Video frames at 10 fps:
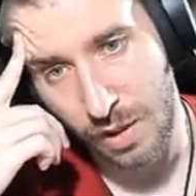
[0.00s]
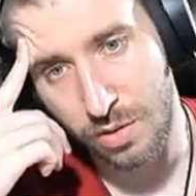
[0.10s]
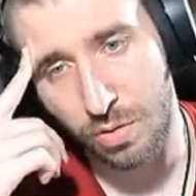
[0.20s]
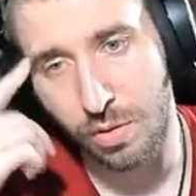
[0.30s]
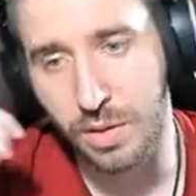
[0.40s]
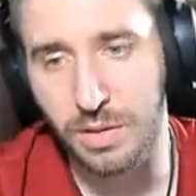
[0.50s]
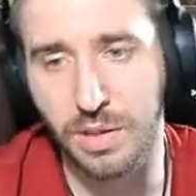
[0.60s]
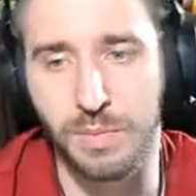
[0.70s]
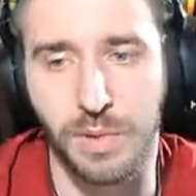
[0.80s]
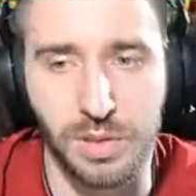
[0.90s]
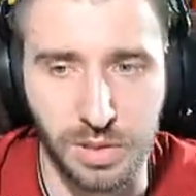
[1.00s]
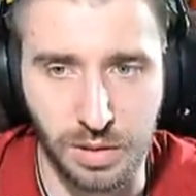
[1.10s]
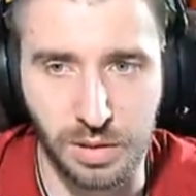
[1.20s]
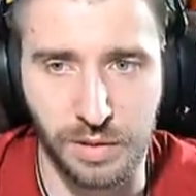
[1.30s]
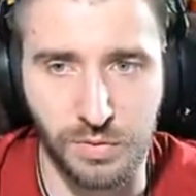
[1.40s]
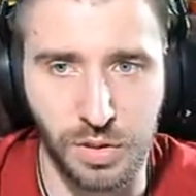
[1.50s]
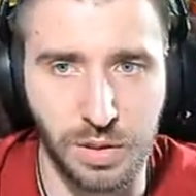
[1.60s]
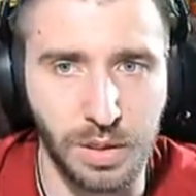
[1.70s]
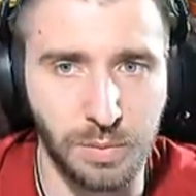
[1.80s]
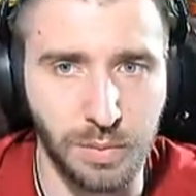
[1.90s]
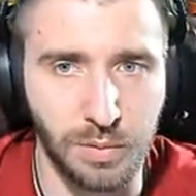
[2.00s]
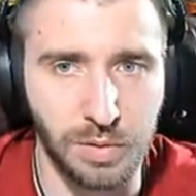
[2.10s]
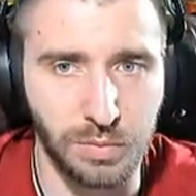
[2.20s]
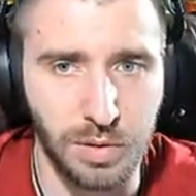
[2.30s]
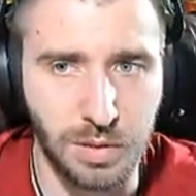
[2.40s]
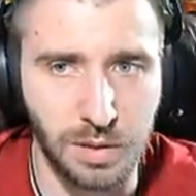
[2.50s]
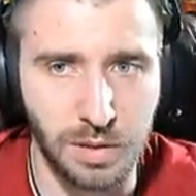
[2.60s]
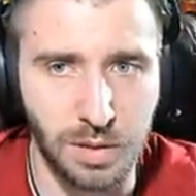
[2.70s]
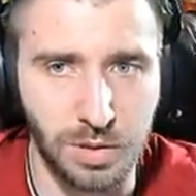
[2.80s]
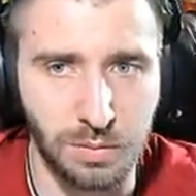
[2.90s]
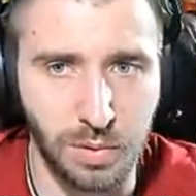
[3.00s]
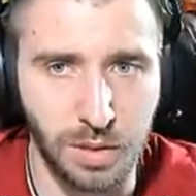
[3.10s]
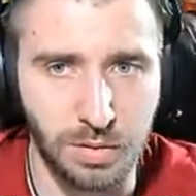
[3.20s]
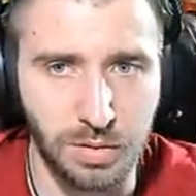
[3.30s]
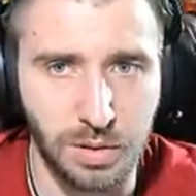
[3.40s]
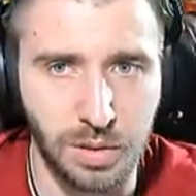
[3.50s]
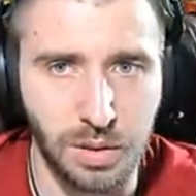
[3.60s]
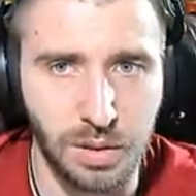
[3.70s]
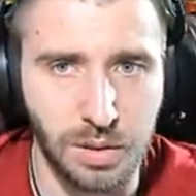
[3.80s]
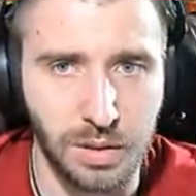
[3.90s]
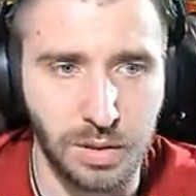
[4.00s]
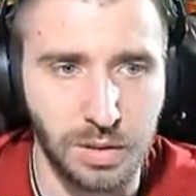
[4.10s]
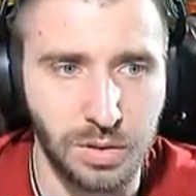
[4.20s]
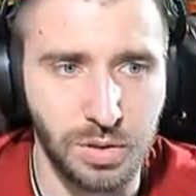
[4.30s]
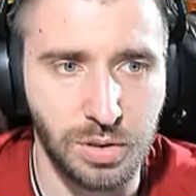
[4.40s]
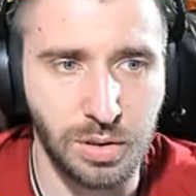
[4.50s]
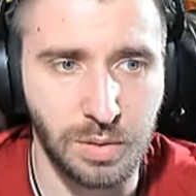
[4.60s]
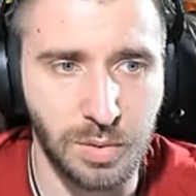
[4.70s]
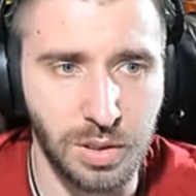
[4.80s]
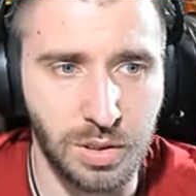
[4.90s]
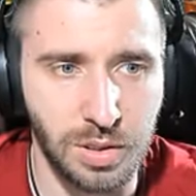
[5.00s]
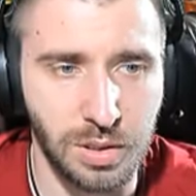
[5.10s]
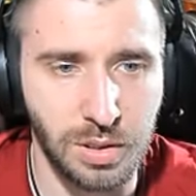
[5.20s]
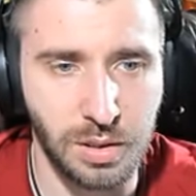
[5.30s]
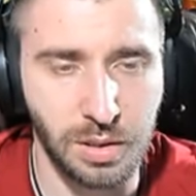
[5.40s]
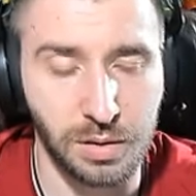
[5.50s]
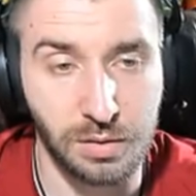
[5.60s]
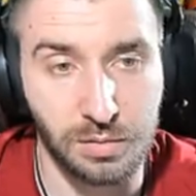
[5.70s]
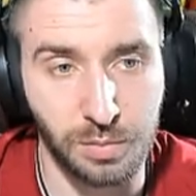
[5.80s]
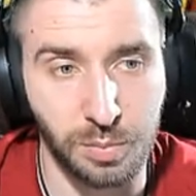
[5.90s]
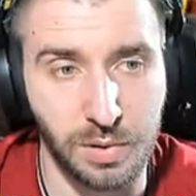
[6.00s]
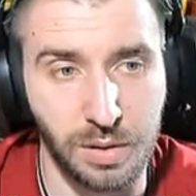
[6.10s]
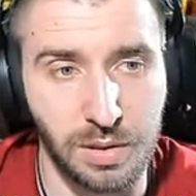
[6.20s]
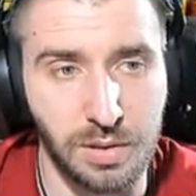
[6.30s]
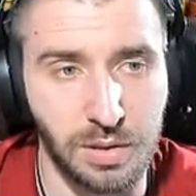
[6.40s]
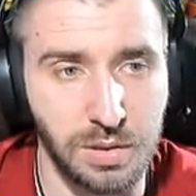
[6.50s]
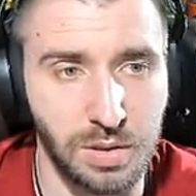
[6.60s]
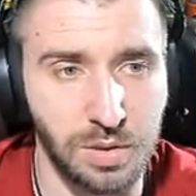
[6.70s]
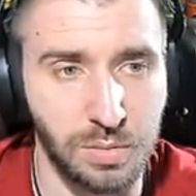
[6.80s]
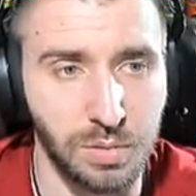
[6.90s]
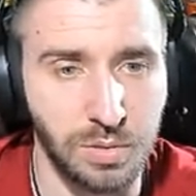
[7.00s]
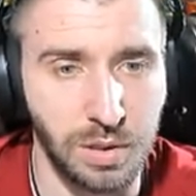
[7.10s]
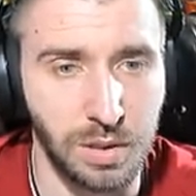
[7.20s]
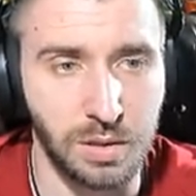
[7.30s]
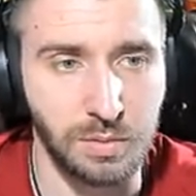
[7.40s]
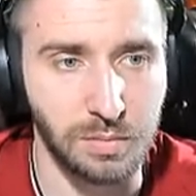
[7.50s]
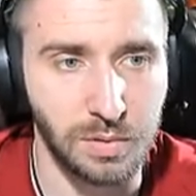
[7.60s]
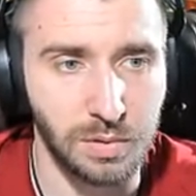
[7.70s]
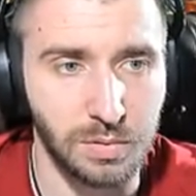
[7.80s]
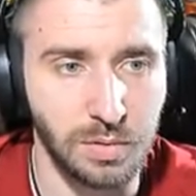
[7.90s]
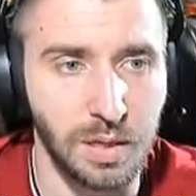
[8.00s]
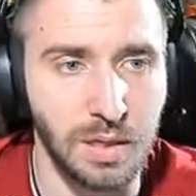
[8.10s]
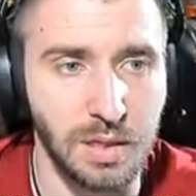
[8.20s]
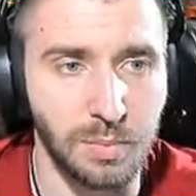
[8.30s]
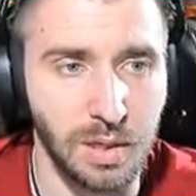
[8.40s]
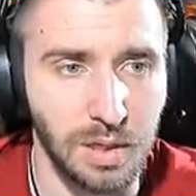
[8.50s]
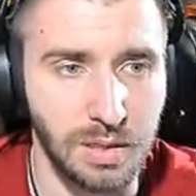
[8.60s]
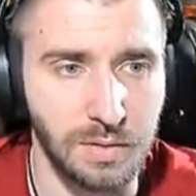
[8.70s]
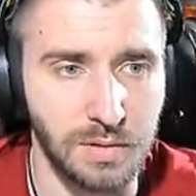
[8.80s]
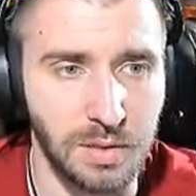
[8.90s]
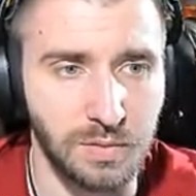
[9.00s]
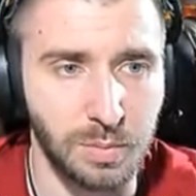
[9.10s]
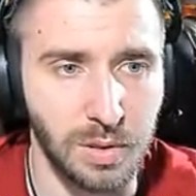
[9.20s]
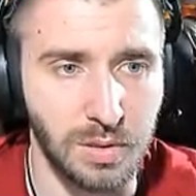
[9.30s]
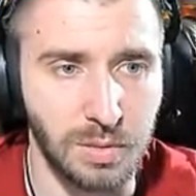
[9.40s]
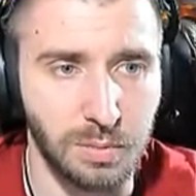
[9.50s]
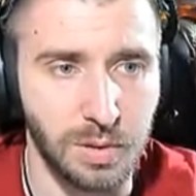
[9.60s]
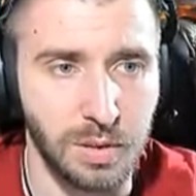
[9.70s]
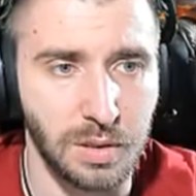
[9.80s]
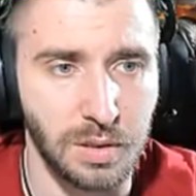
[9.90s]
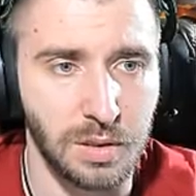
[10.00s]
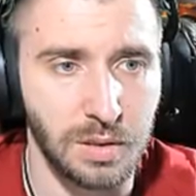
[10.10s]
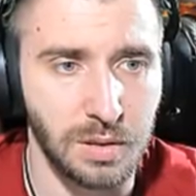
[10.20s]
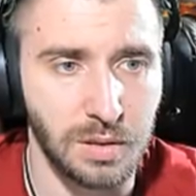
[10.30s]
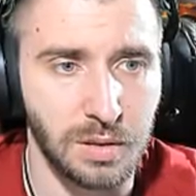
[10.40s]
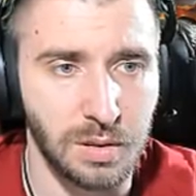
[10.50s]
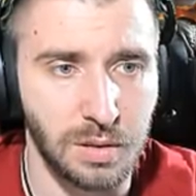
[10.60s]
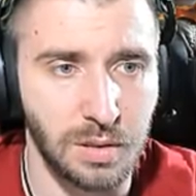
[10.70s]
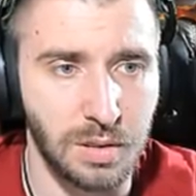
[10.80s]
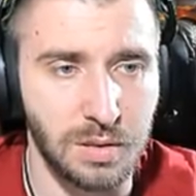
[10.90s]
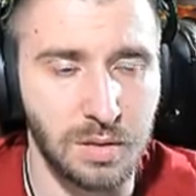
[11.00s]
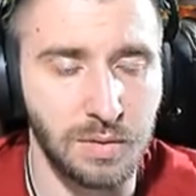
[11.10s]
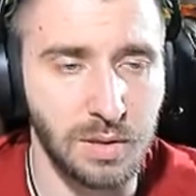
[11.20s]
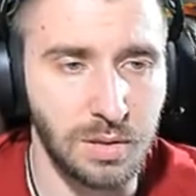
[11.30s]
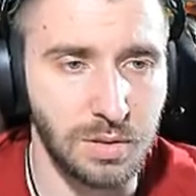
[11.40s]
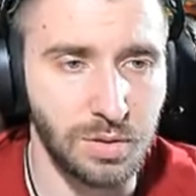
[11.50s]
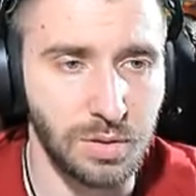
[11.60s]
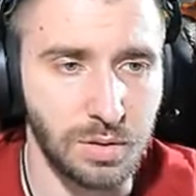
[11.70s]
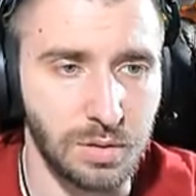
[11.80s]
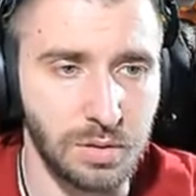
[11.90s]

Сколько здесь малышейников? 4, по-моему, если я не ошибаюсь. 4 малыша Ника. По 30 тысяч бьют с хреном. Ну так как и показывается, в принципе. 32 тысячи.